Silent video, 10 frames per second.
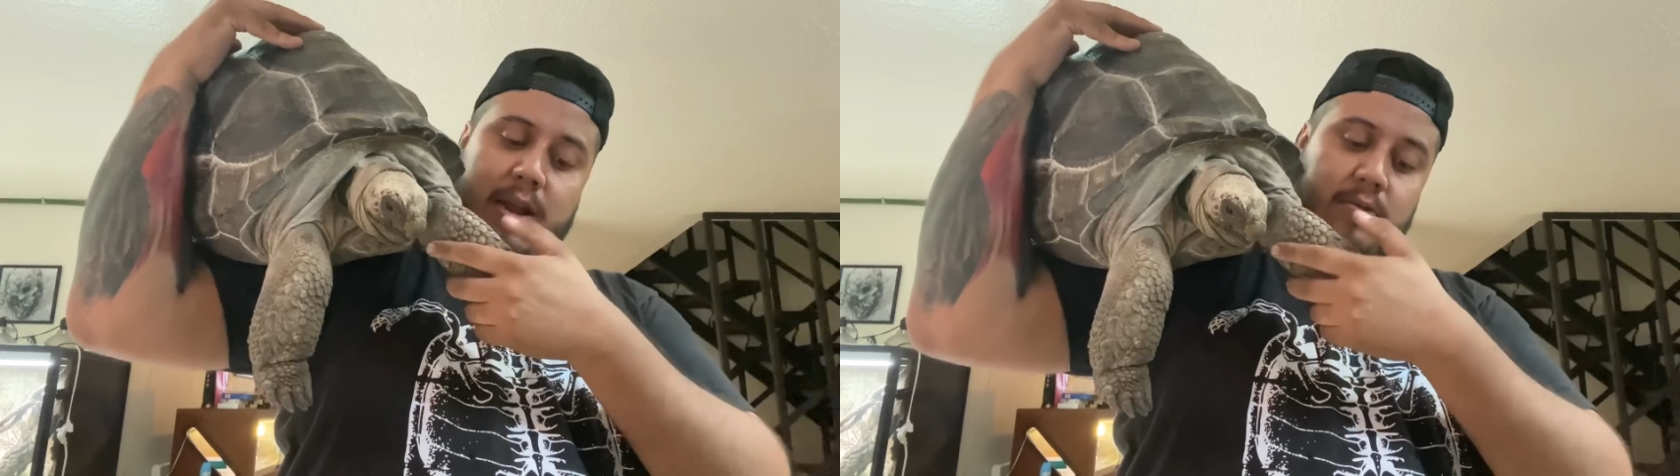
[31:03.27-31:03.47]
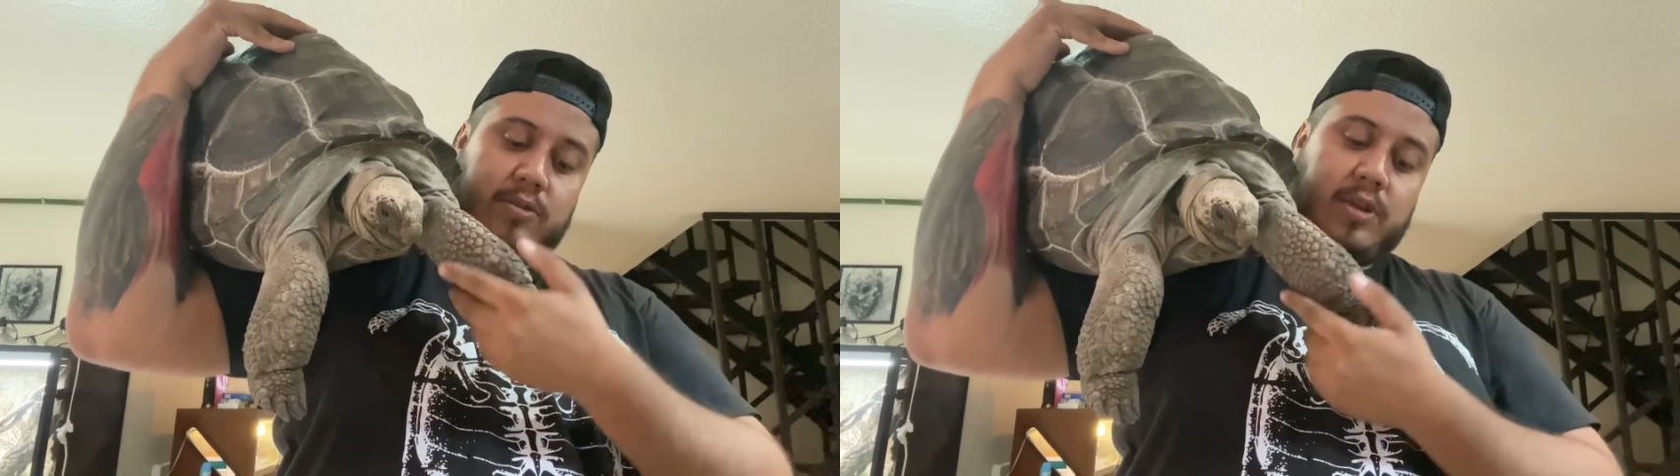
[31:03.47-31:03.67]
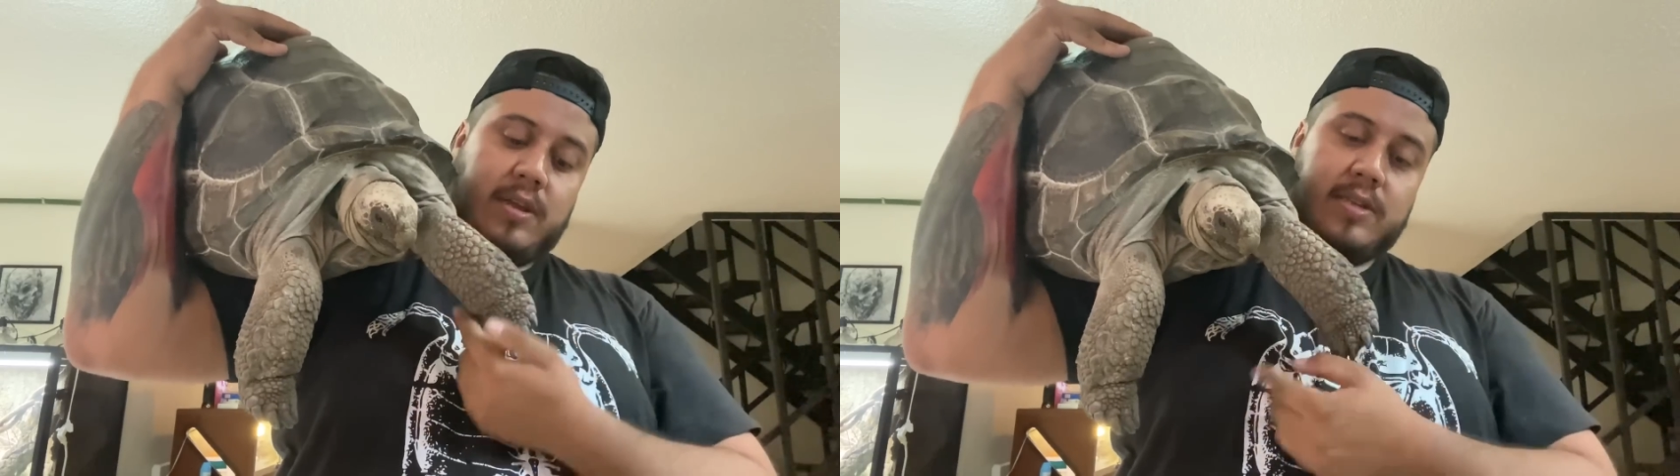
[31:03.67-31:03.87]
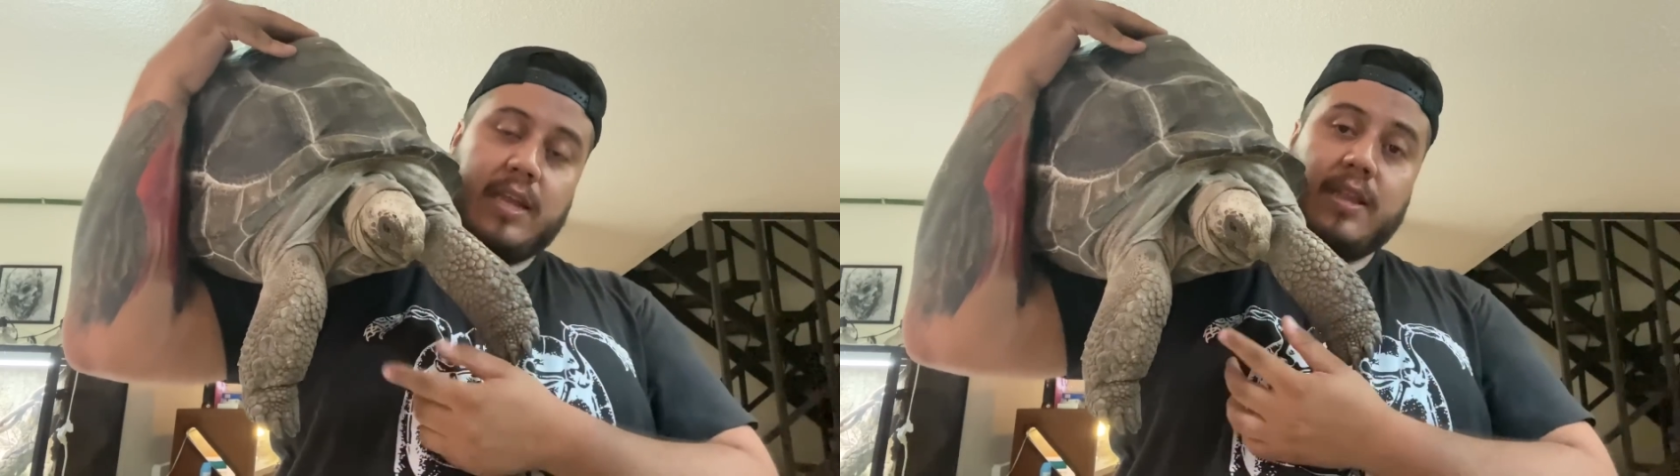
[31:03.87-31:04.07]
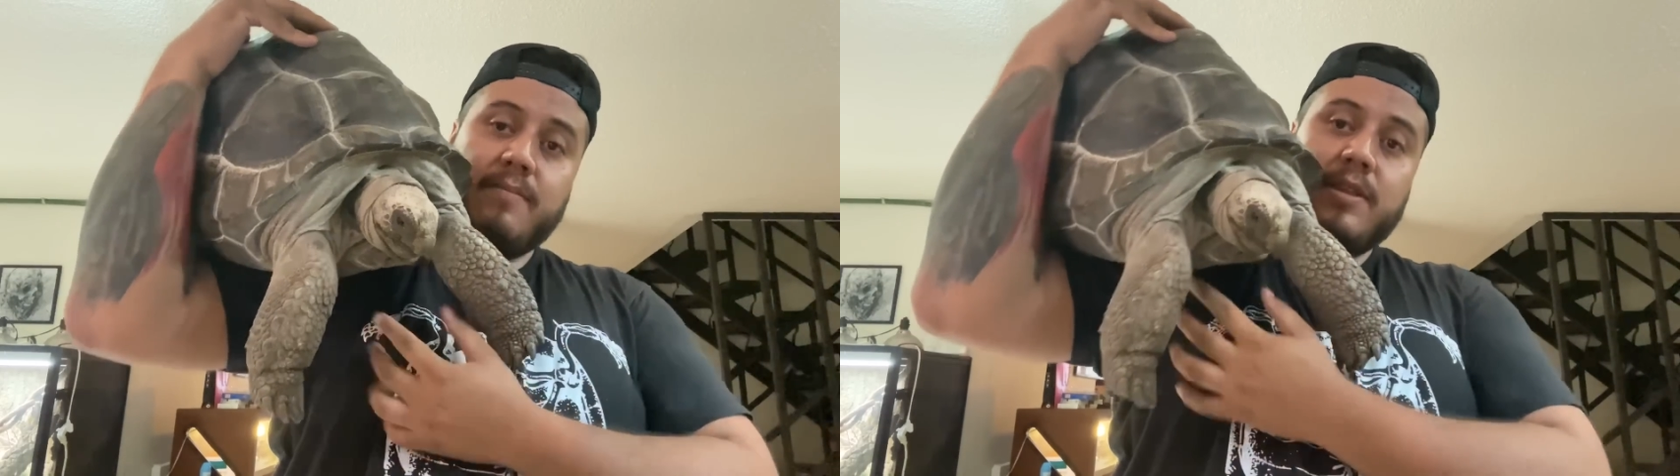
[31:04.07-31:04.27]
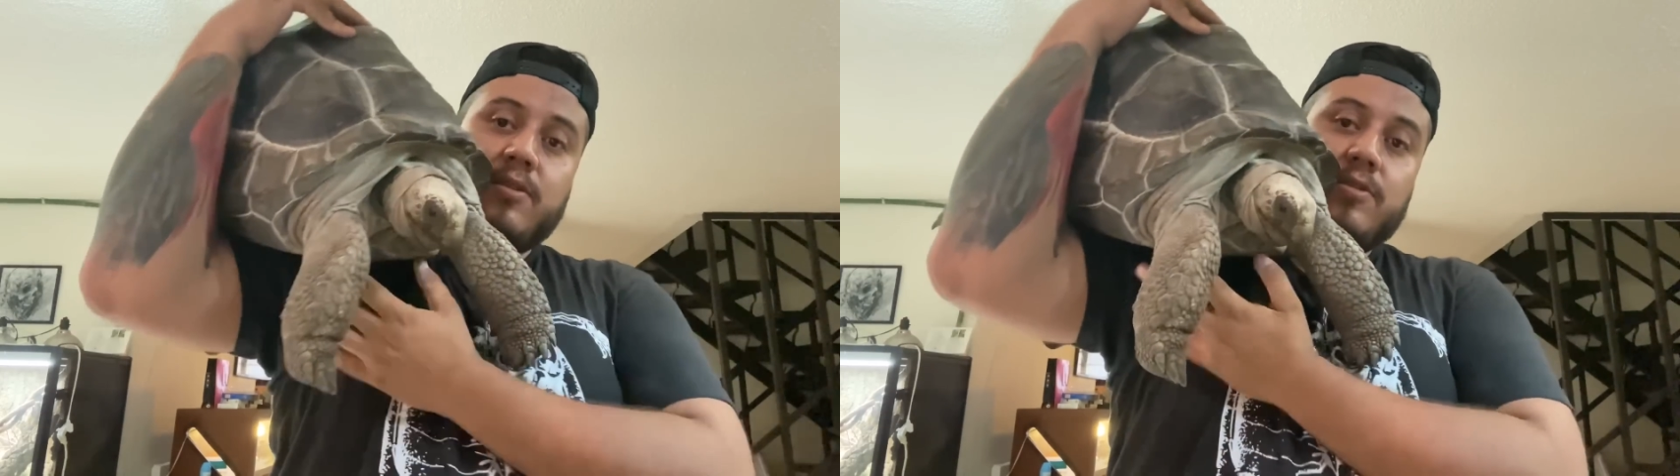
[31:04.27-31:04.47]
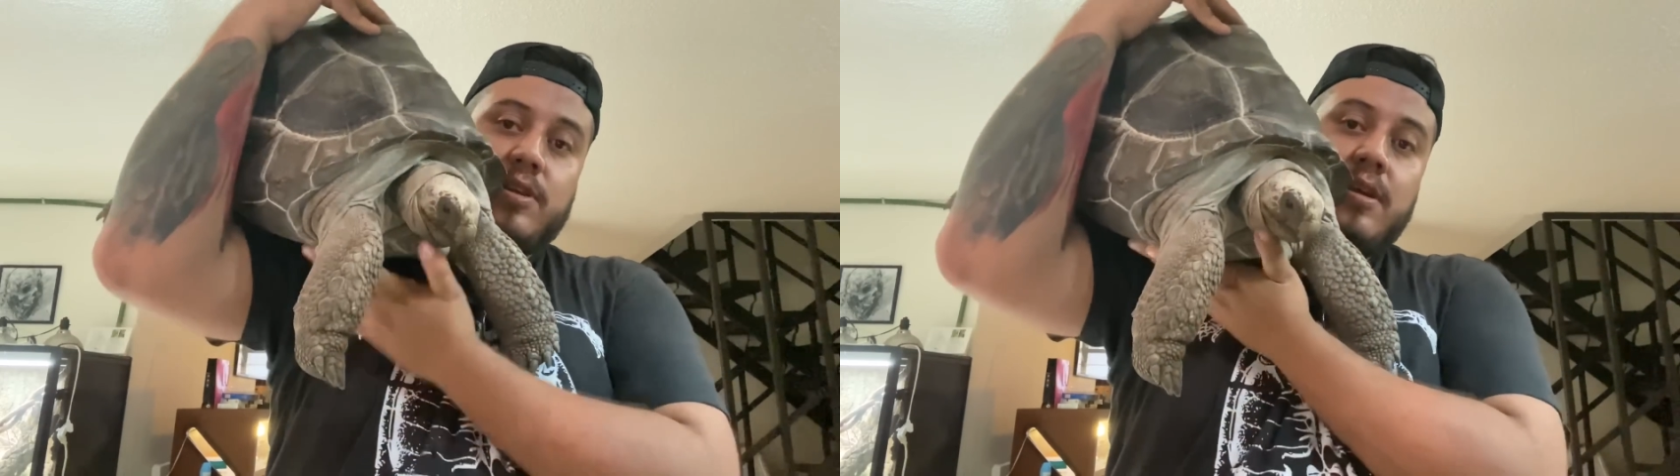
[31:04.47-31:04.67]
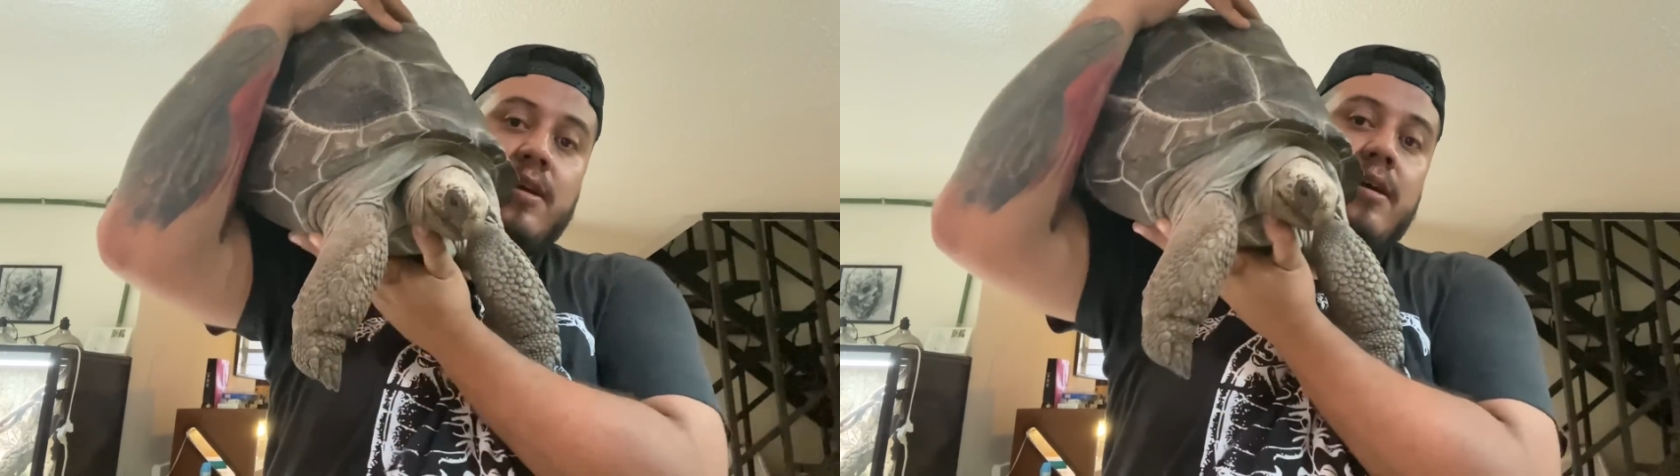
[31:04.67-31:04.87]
a los centímetros